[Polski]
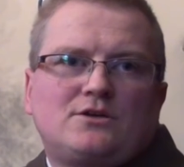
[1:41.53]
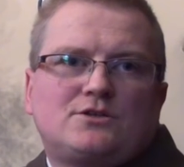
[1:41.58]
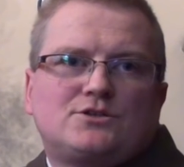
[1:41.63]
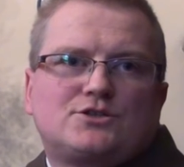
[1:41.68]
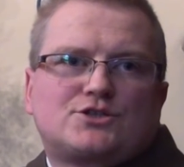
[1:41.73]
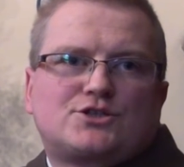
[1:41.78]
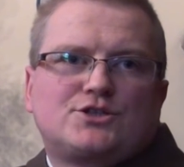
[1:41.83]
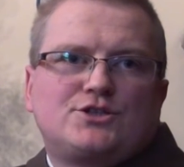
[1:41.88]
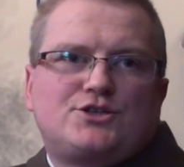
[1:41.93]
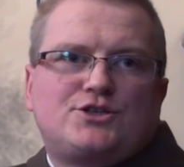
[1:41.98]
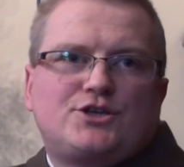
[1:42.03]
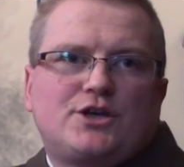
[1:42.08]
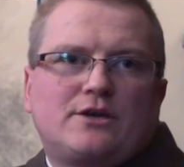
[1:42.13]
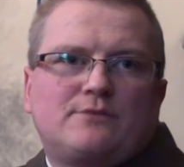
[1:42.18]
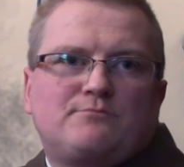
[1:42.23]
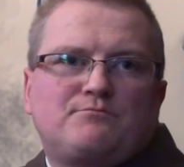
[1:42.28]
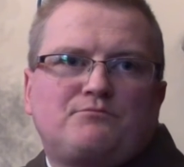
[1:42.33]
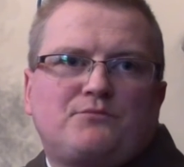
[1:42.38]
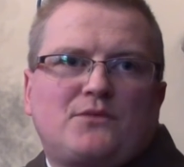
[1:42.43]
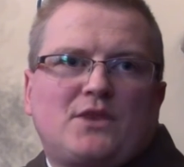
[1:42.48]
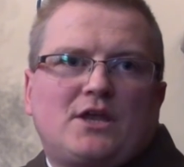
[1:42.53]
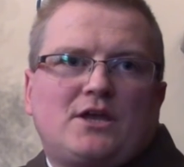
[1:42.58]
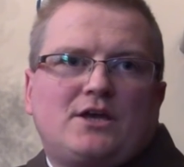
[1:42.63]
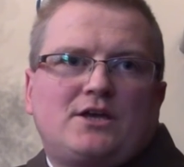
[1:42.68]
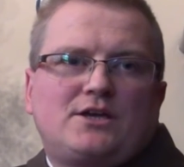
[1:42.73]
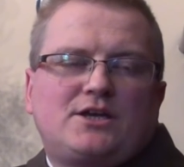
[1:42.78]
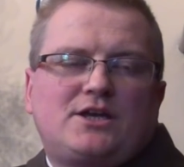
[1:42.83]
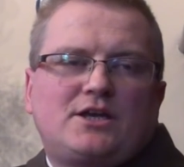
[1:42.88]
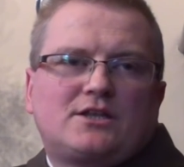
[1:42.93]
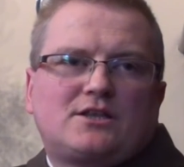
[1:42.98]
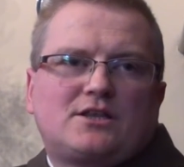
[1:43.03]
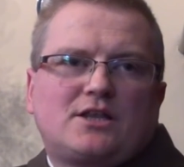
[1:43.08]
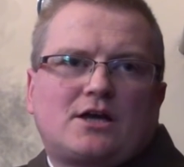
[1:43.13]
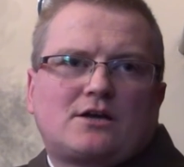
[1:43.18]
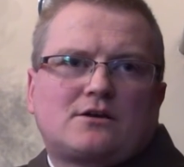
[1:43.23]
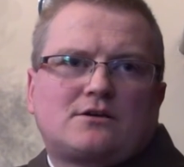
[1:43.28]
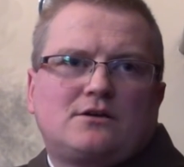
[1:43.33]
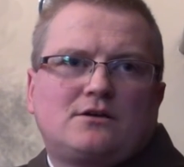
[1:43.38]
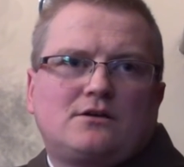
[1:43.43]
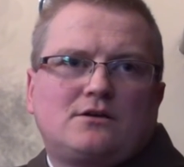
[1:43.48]
życie.
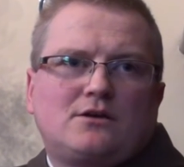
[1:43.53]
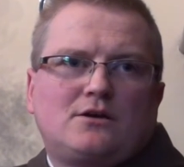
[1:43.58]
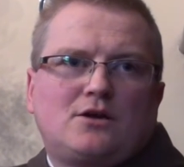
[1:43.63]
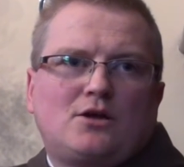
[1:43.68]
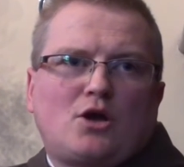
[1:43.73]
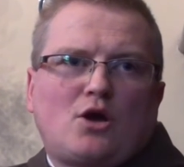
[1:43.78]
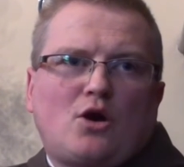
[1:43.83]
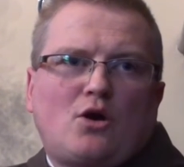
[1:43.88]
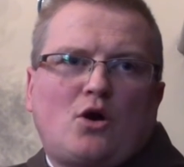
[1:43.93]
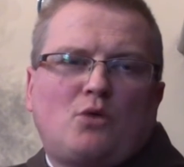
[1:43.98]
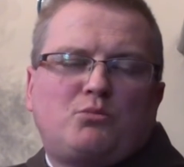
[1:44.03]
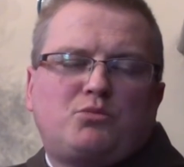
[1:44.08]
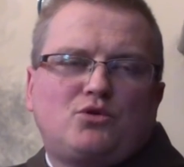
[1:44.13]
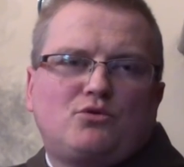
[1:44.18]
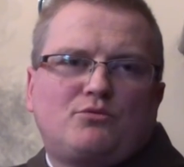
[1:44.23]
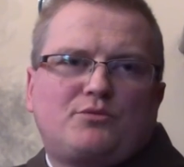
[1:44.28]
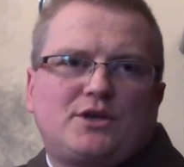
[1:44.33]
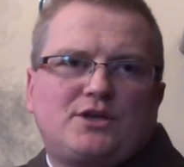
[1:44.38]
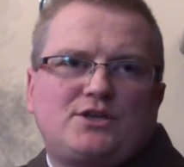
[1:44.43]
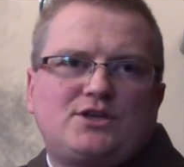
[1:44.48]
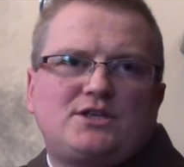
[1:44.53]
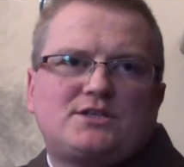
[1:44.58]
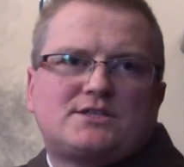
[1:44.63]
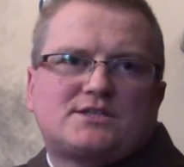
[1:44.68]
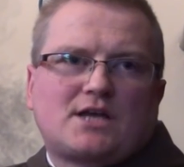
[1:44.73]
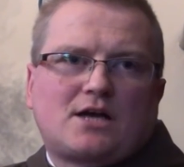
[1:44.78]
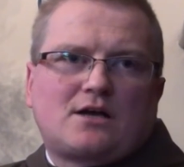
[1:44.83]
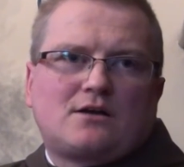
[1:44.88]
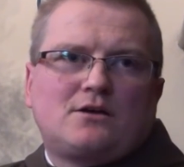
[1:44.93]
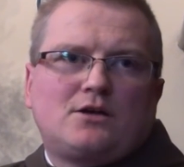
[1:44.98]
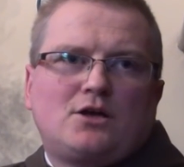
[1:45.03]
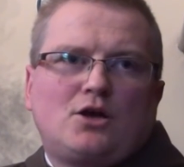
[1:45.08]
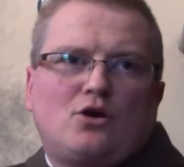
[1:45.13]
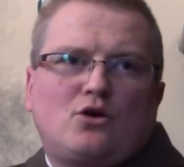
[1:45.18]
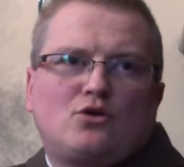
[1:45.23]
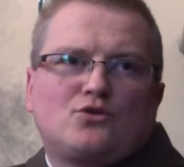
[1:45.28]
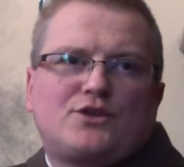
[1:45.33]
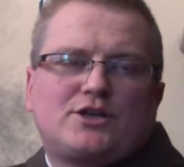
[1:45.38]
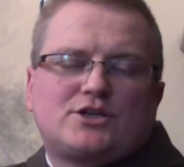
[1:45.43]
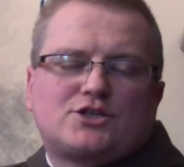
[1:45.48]
Jednak oblubienica
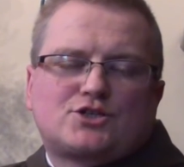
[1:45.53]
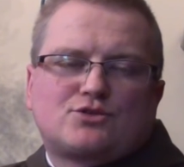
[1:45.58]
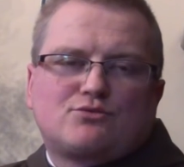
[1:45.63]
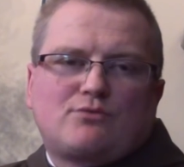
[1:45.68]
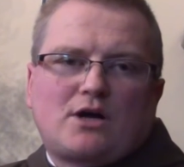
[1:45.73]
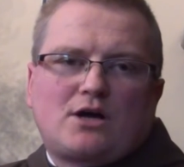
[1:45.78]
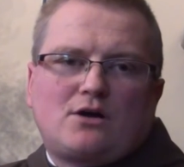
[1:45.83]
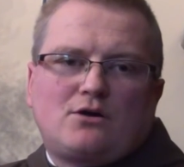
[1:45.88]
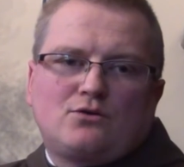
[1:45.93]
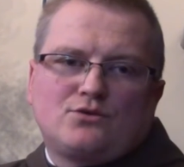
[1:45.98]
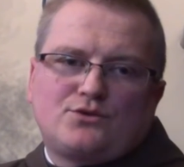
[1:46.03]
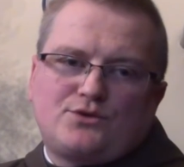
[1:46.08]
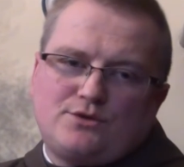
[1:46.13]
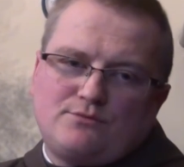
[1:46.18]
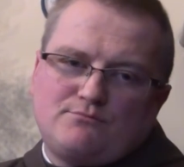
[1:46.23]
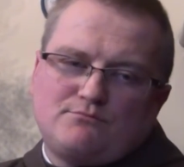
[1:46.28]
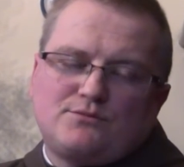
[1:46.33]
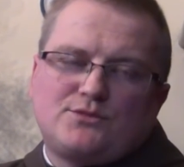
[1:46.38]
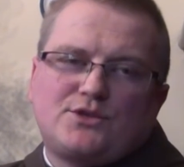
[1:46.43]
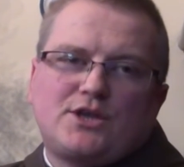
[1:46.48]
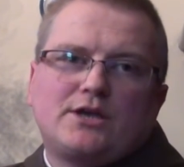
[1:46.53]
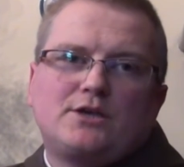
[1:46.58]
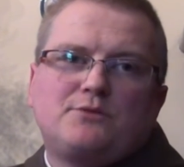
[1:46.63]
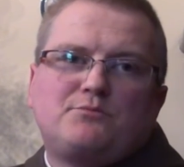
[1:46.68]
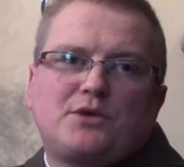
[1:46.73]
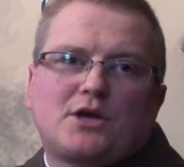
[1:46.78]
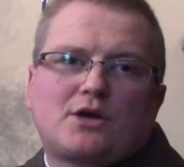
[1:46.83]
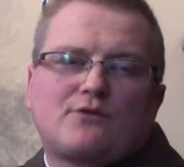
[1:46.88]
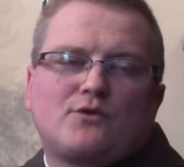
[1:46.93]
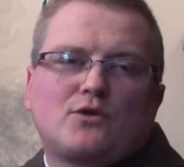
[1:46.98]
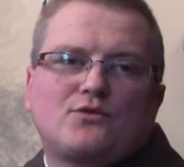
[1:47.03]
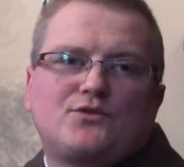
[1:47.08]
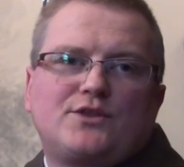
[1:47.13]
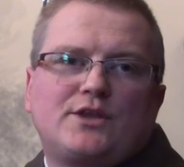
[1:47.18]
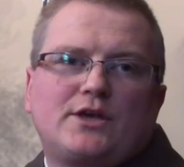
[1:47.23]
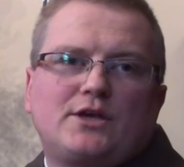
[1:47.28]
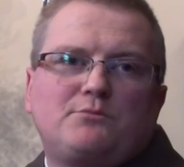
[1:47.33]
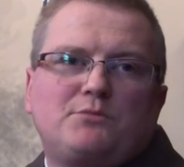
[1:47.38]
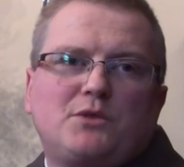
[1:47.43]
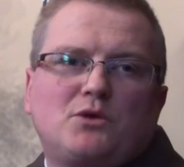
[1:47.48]
odeszła od tej
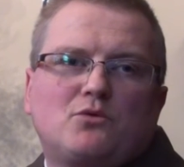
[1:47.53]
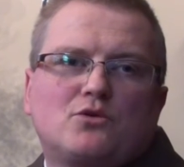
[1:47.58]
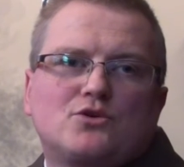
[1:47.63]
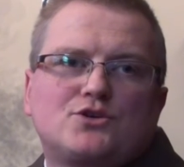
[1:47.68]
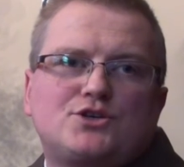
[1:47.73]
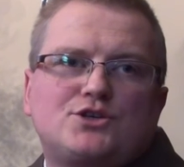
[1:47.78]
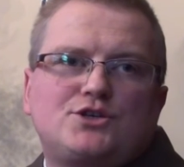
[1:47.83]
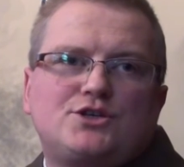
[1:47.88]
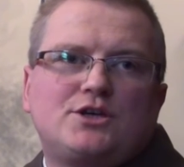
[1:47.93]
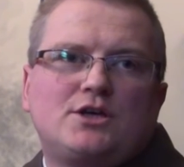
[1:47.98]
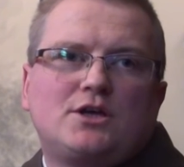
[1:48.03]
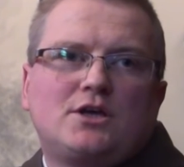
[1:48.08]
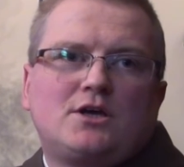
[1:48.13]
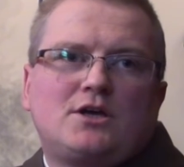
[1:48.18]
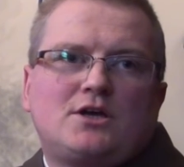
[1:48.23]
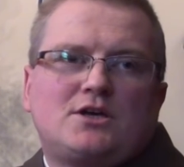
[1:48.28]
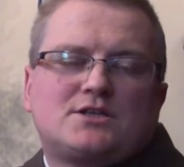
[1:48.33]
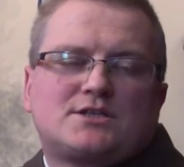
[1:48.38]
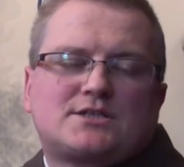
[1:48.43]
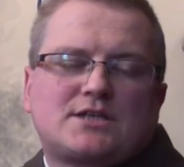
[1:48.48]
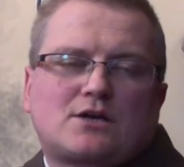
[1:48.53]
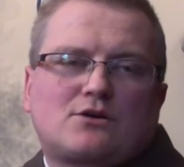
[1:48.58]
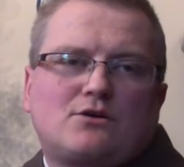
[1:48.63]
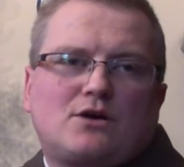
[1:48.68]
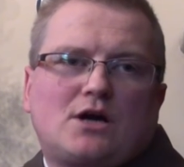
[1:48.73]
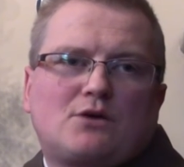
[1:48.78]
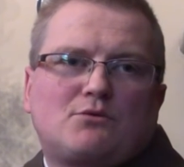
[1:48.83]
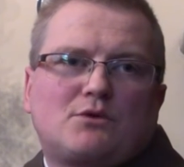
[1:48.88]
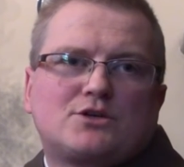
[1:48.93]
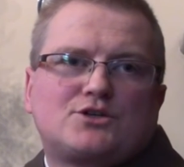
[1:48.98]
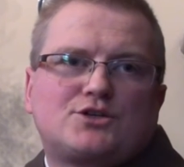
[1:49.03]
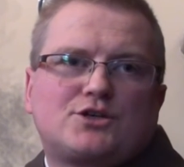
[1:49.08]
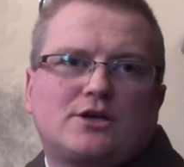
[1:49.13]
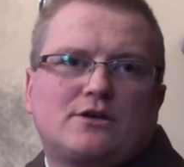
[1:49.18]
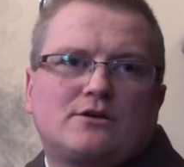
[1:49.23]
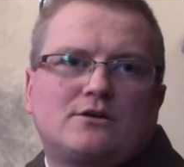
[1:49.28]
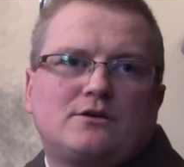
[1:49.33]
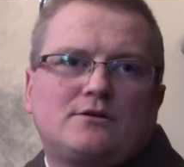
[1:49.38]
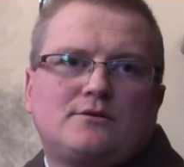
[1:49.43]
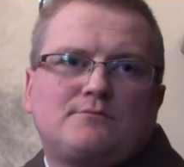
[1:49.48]
pierwotnej miłości, zakochała
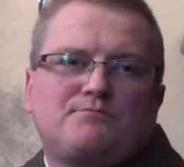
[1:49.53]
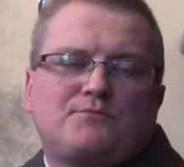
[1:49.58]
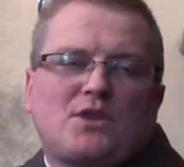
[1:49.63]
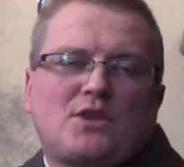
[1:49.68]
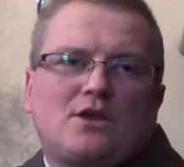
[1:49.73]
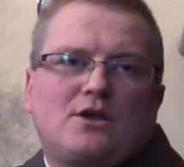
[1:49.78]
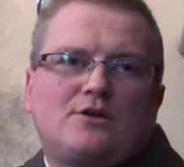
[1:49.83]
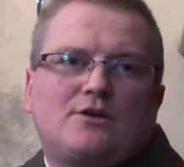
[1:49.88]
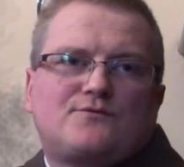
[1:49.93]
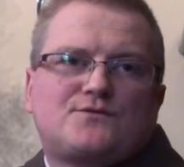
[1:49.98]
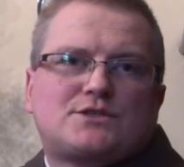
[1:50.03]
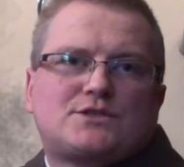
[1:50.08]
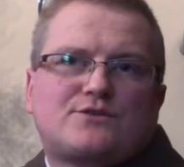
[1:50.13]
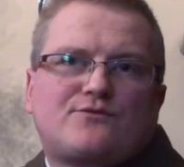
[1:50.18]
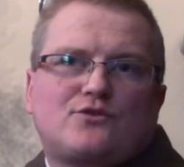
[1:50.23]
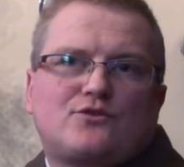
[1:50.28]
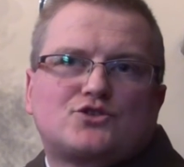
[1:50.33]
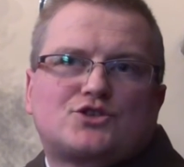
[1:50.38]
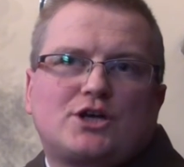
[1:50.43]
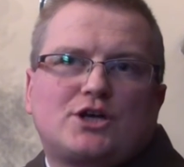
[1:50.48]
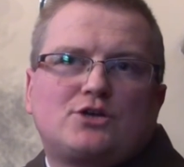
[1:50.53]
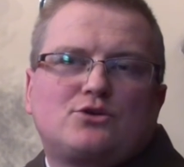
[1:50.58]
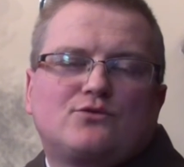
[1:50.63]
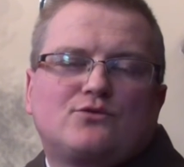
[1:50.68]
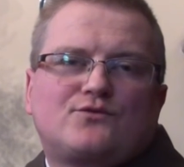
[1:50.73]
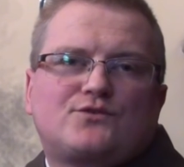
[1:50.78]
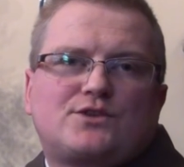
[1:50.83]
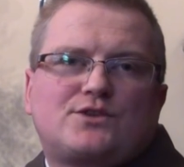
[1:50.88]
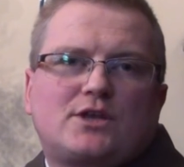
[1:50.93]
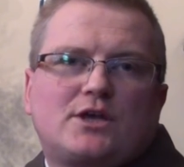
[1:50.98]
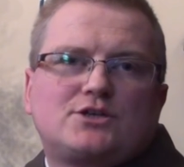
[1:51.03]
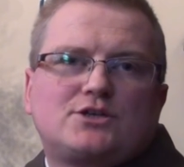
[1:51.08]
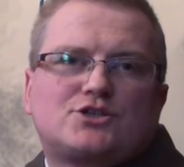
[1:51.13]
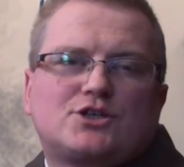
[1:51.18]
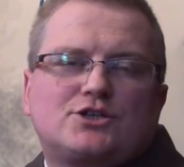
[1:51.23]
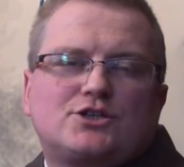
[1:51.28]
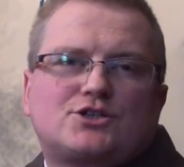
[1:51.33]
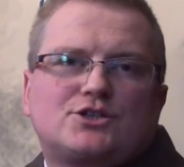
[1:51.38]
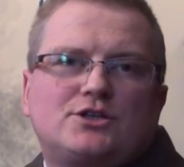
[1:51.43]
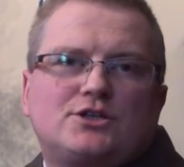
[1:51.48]
się w stworzeniu, w tej
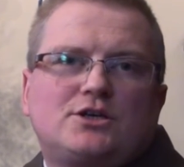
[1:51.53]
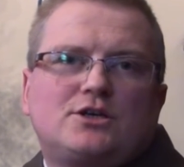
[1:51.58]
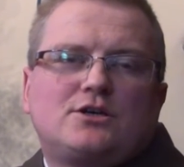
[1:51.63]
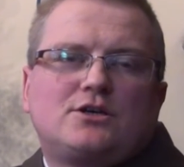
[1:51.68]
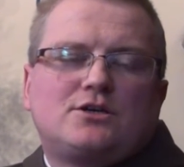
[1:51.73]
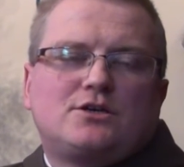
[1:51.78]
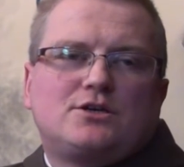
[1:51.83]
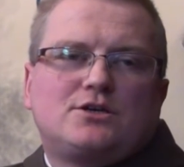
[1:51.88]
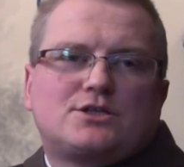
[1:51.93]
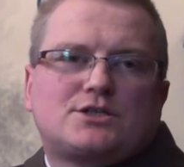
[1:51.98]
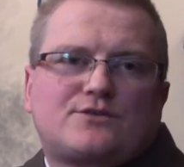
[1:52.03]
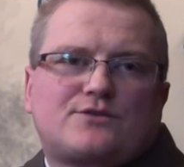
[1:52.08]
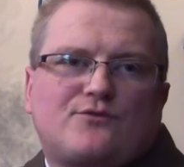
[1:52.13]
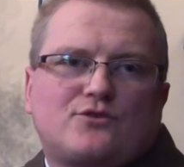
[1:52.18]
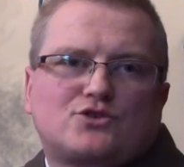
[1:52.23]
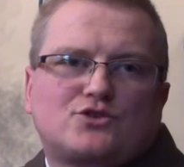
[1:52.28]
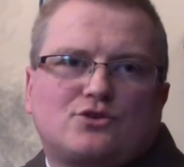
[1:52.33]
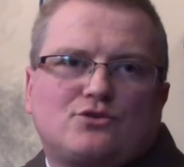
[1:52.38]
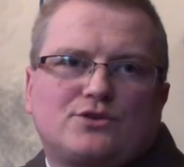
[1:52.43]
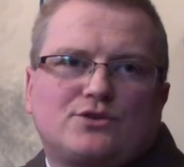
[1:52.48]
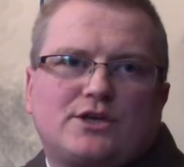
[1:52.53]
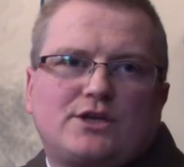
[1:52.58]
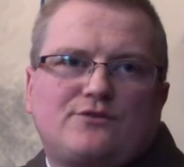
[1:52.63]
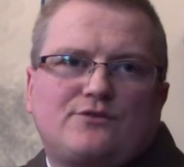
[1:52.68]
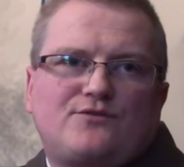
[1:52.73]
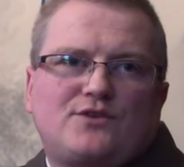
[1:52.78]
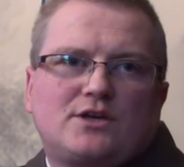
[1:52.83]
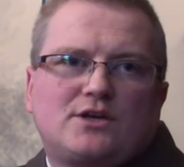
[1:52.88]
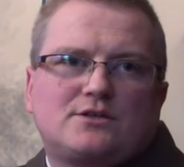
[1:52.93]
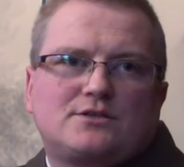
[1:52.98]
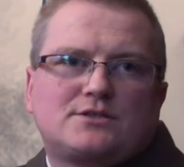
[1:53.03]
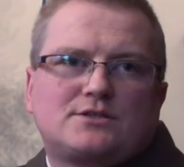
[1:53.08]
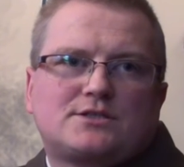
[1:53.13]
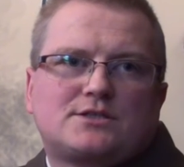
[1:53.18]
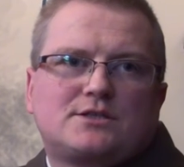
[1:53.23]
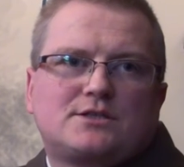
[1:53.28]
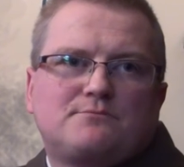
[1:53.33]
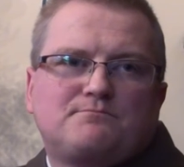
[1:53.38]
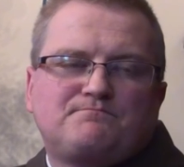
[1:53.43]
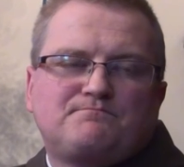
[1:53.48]
rzeczy stworzonej,
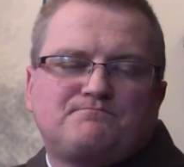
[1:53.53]
więc